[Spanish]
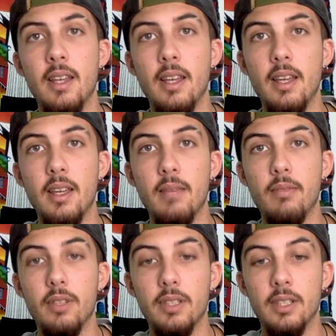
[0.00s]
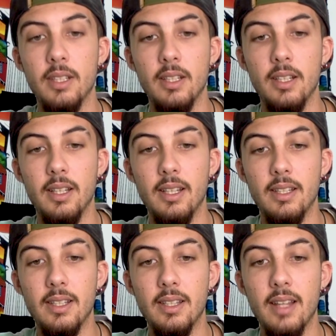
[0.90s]
eh, pues
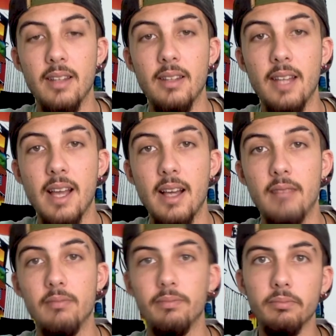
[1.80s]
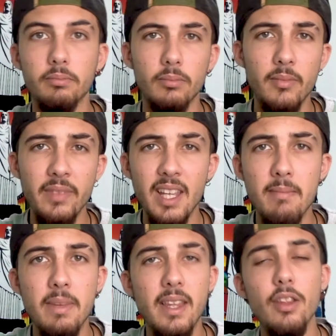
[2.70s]
se están ya
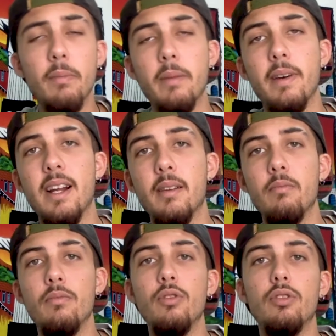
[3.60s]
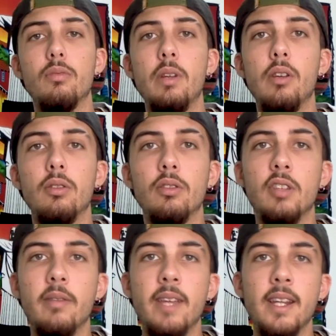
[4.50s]
empezando a preparar muchos pilotos
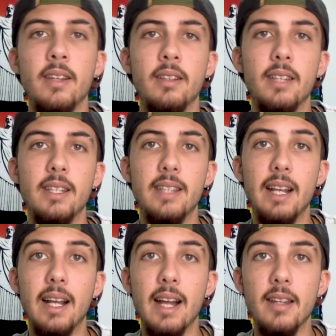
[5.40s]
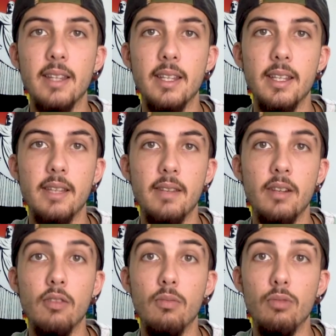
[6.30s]
que vienen desde el karting y que
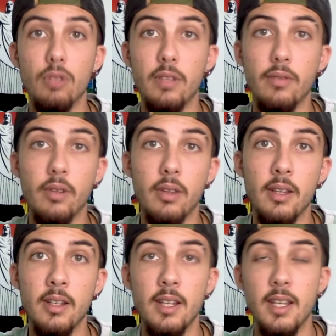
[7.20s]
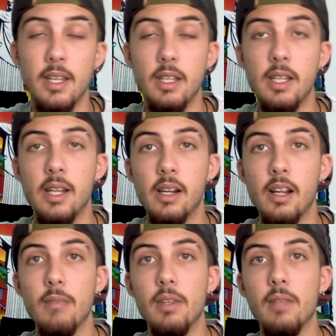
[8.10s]
vienen con mucha fuerza y que
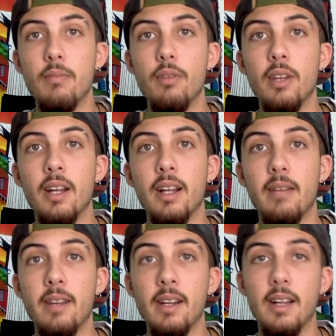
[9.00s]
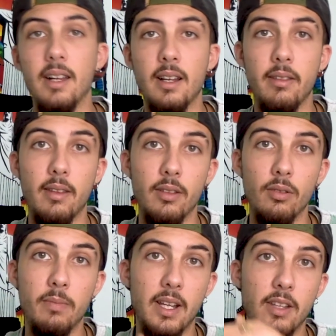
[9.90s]
realmente pueden acabar
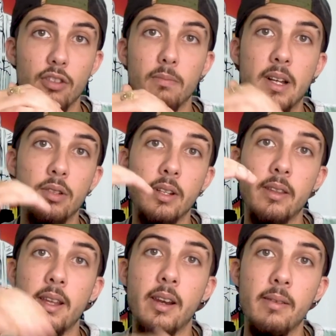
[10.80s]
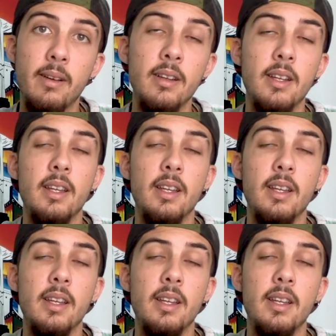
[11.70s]
alcanzando pequeños pasos hacia arriba